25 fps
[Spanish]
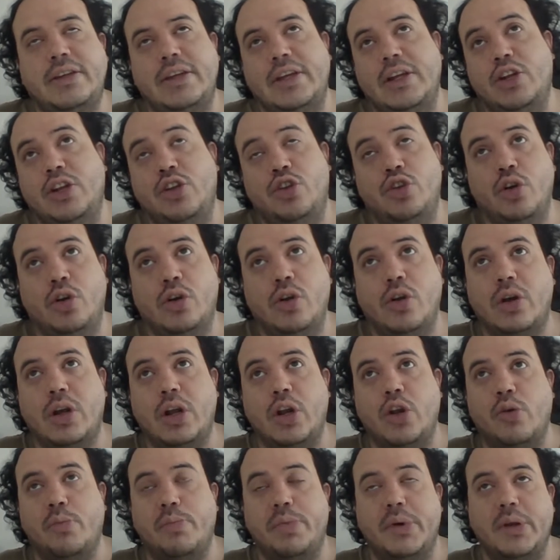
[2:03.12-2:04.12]
y yo creo que
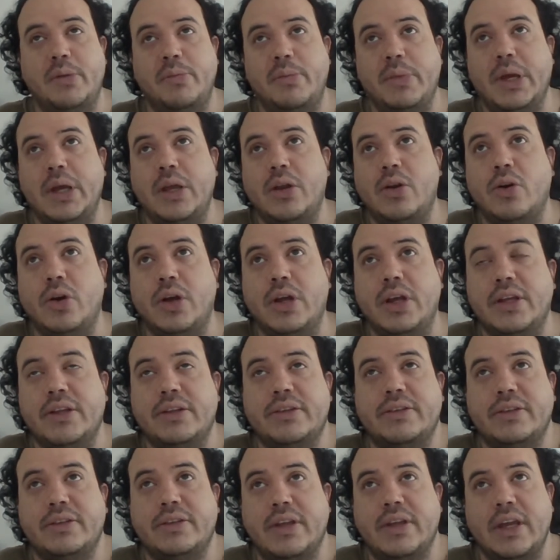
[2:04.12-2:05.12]
lo primero
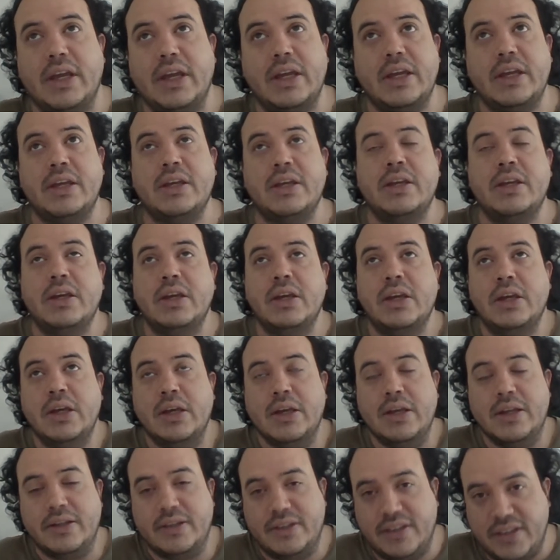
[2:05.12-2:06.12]
es que
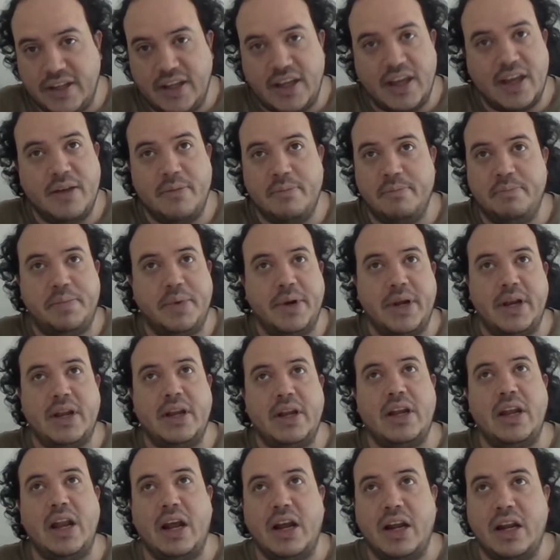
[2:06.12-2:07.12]

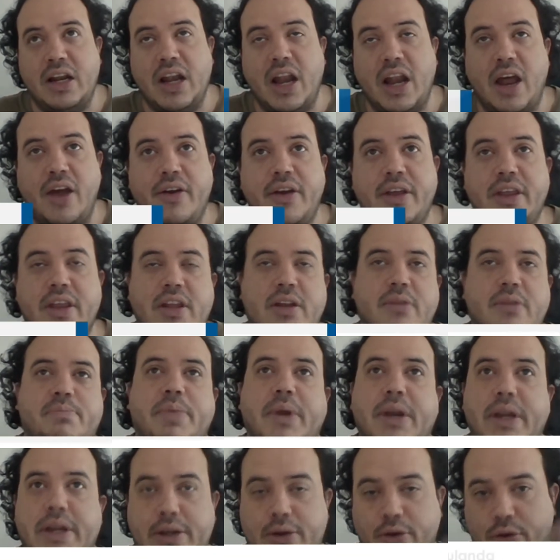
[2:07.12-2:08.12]
siempre la clave del
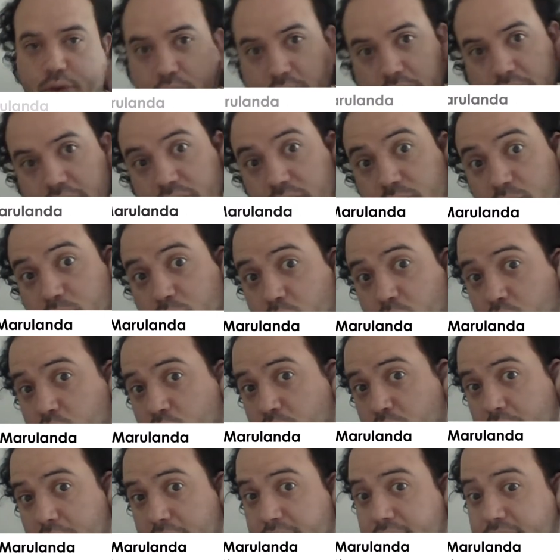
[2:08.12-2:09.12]

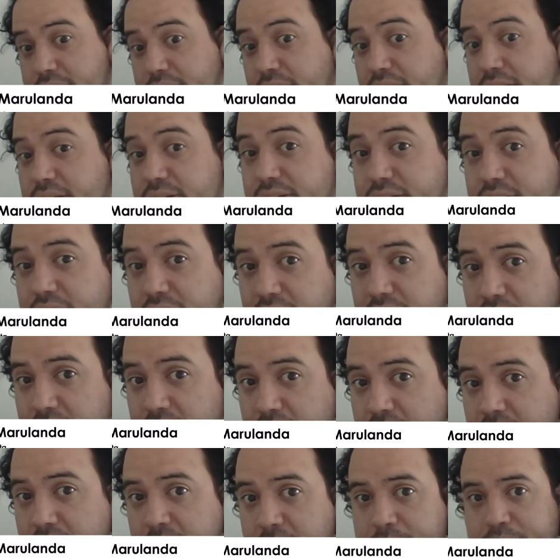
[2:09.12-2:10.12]
periodismo es que
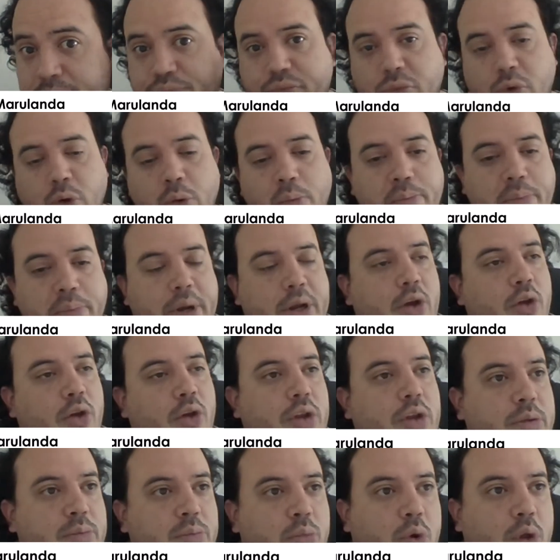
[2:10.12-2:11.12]
sea un
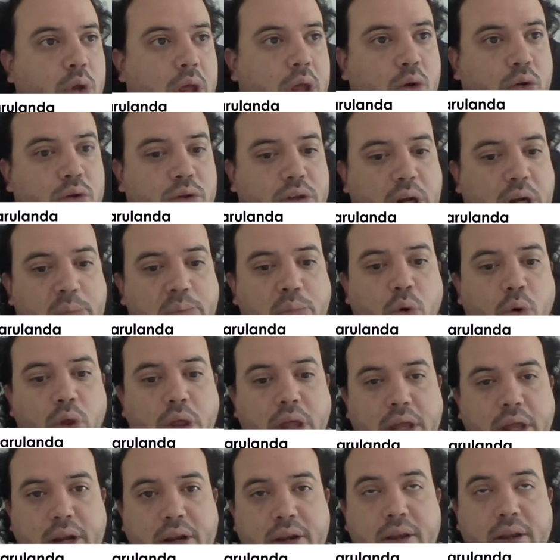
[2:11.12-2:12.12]
periodismo de
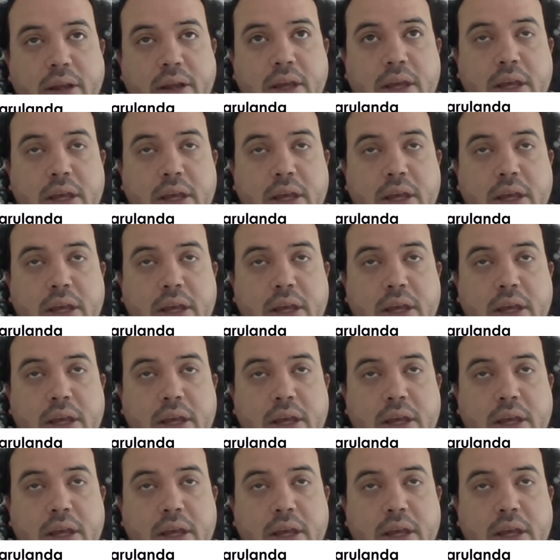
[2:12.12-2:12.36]
contrapoder.